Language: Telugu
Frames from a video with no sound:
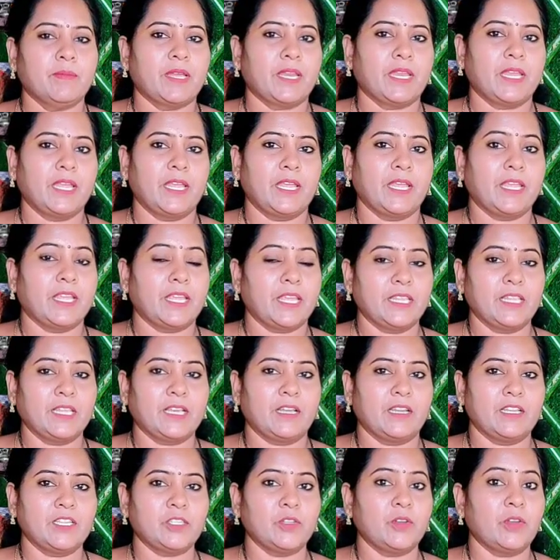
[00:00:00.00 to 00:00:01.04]
మరి ఇంకెందుకు
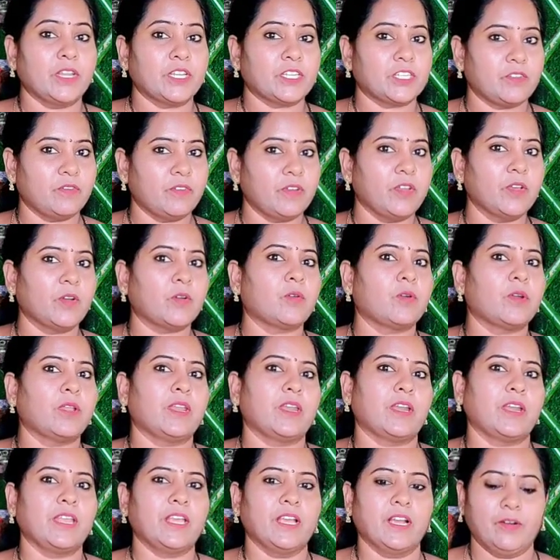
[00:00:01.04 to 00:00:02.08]
ఆలస్యం నెక్స్ట్ వీడియో కూడా
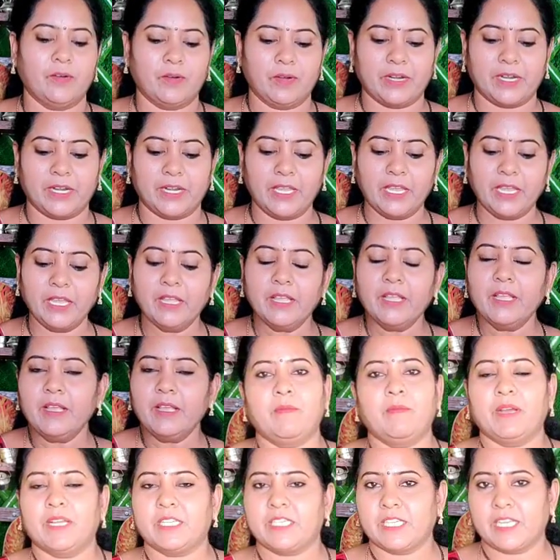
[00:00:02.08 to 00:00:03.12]
రెడీగా ఉండండి
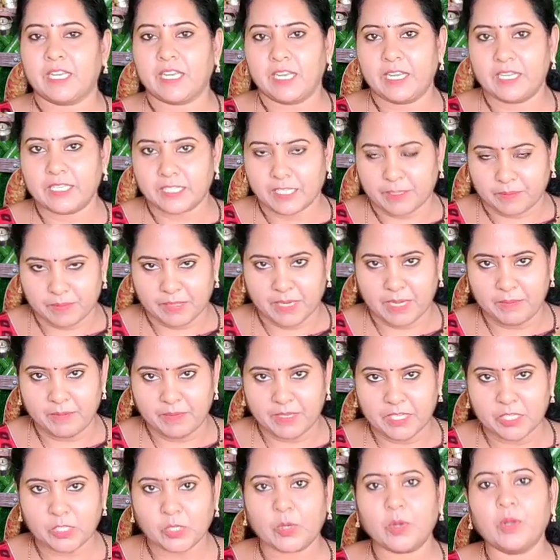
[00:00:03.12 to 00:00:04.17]
మా ఛానల్ని
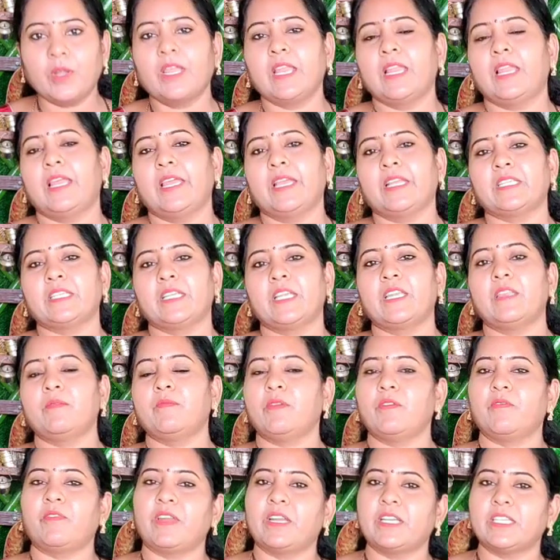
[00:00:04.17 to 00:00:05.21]
సబ్స్క్రైబ్ చేసుకోండి లైక్ చేయండి
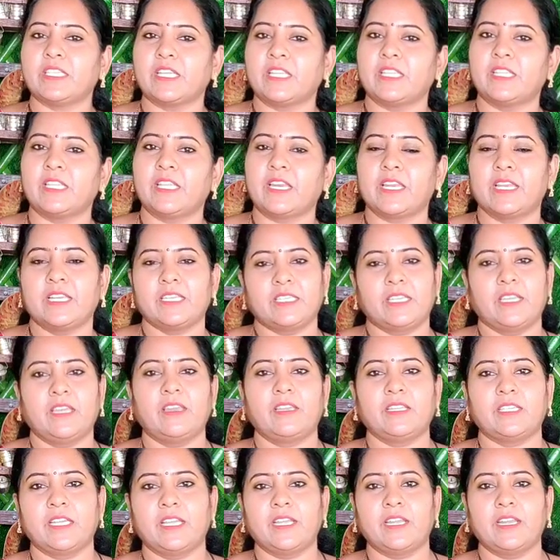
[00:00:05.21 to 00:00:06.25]
మీ ఫ్రెండ్స్ అందరికీ
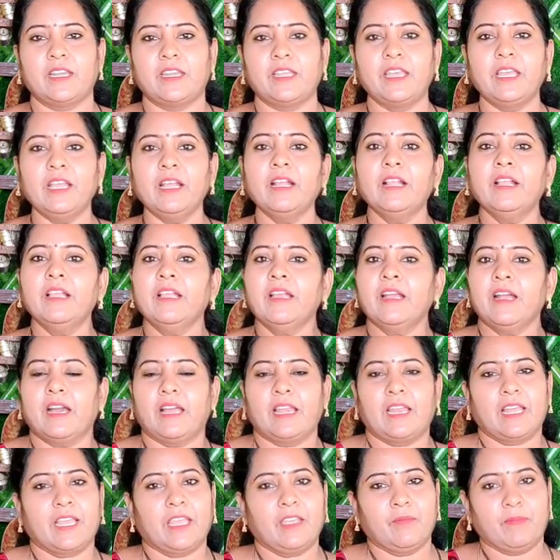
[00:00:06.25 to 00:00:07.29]
షేర్ చేయండి
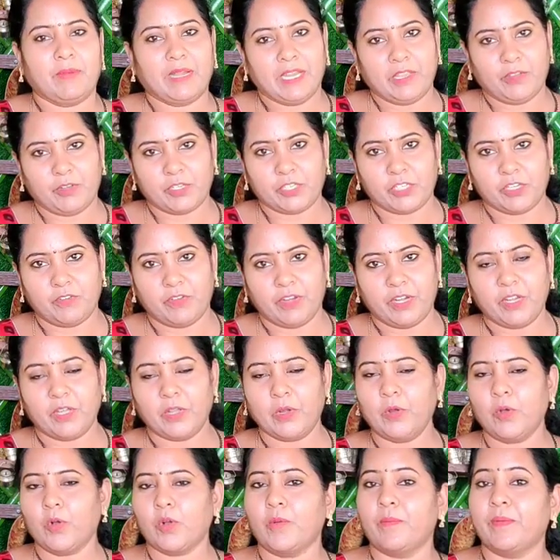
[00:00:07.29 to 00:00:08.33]
అలాగే మళ్ళీ వచ్చే
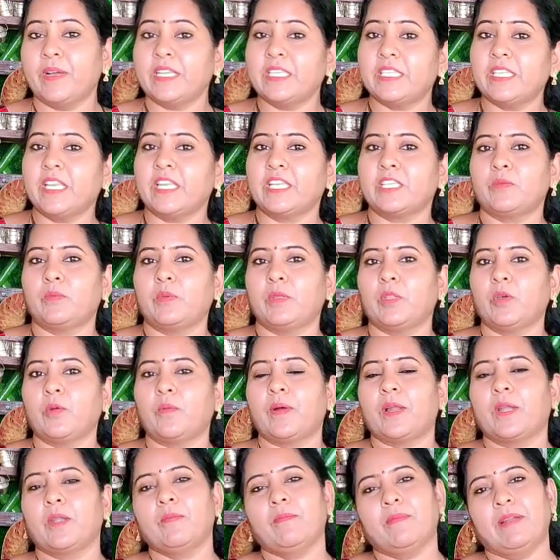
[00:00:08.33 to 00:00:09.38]
వీడియోలో ఒక మంచి రెసిపీతో
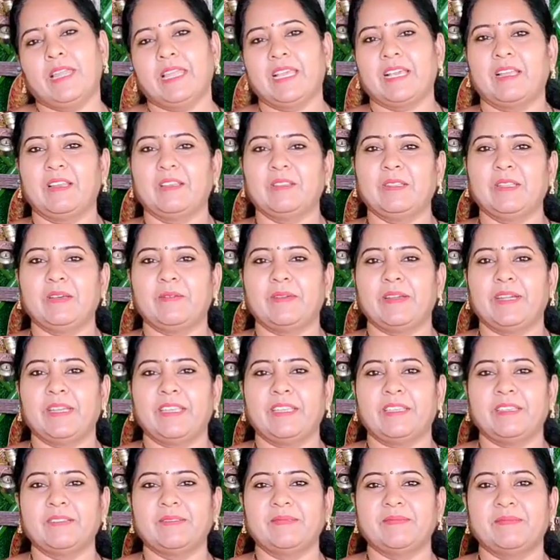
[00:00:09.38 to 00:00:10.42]
పాటు మళ్ళీ
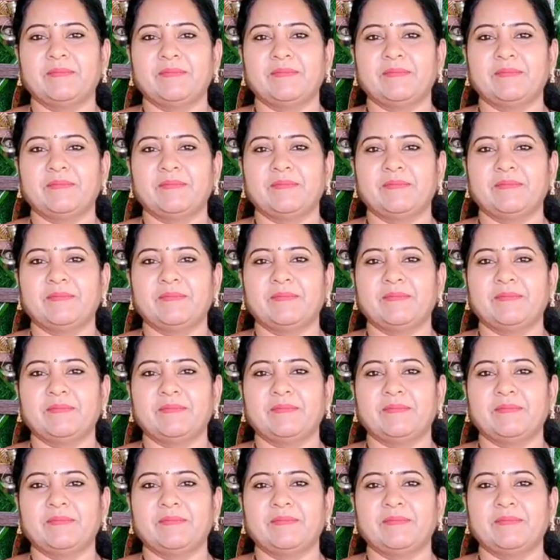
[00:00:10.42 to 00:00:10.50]
కలుద్దామండి